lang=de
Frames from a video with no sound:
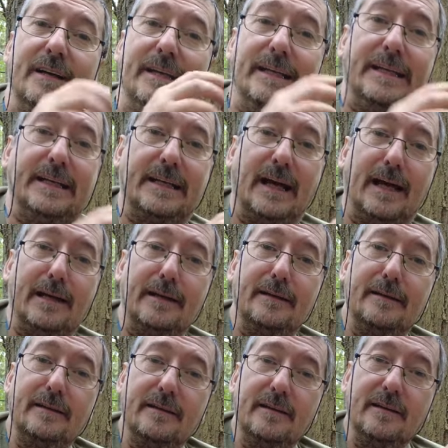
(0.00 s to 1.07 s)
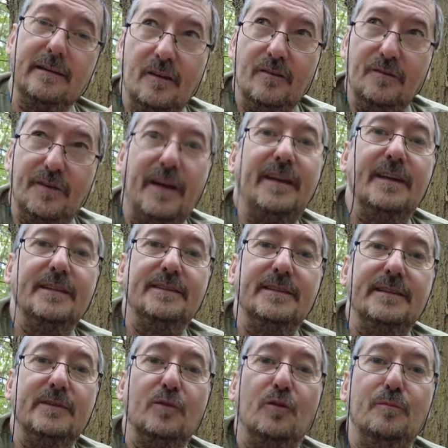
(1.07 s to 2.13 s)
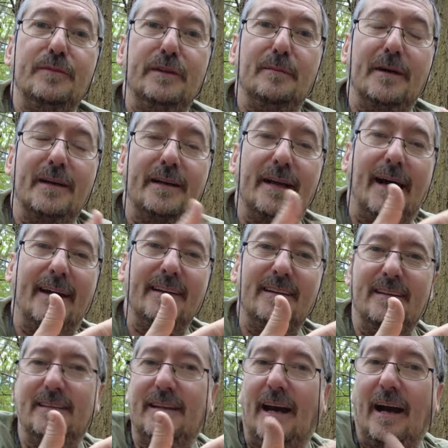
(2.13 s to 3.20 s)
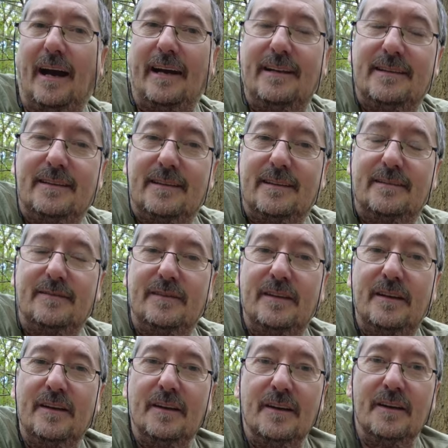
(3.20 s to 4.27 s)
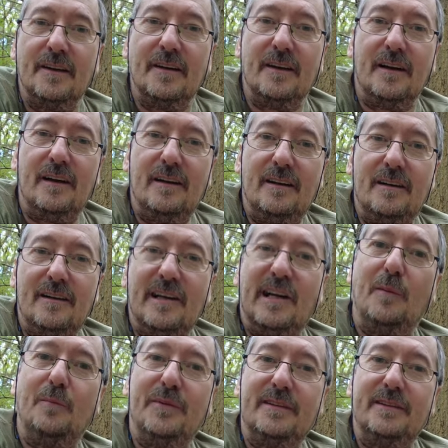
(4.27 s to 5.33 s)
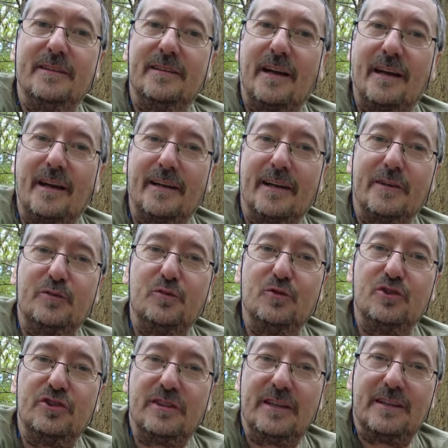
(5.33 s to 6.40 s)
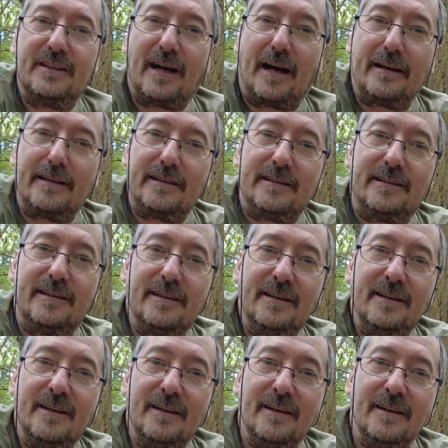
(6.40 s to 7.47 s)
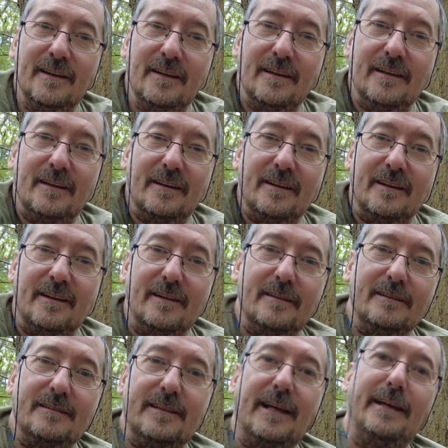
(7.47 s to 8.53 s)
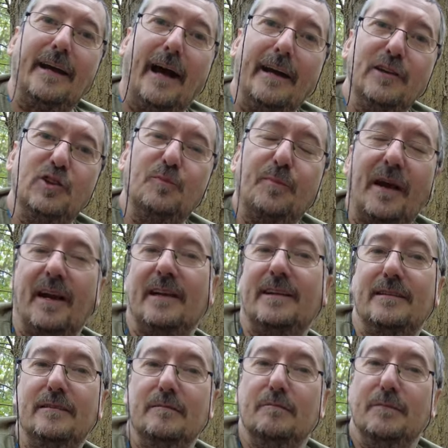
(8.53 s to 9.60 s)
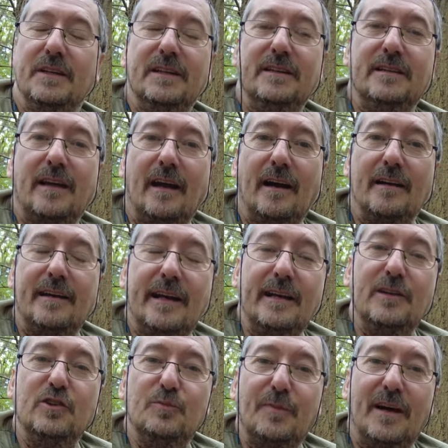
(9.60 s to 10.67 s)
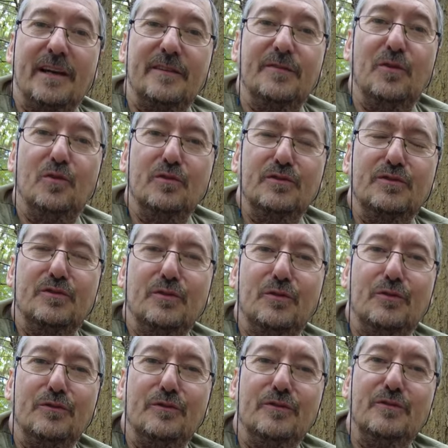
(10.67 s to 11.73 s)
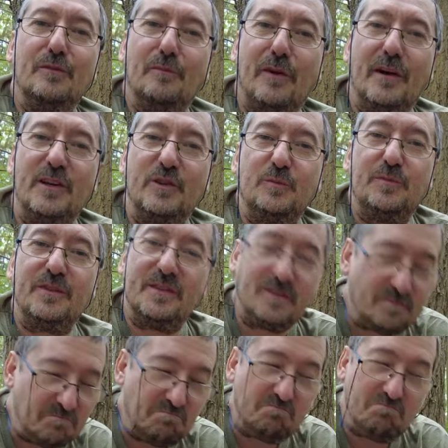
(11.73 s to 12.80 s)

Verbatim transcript: Ich kann, wenn es sich um jemanden handelt, der Eintritt äh, erbittet, an der Tür steht, kann ich den ansprechen mit der Gegensprechfunktion zum Beispiel,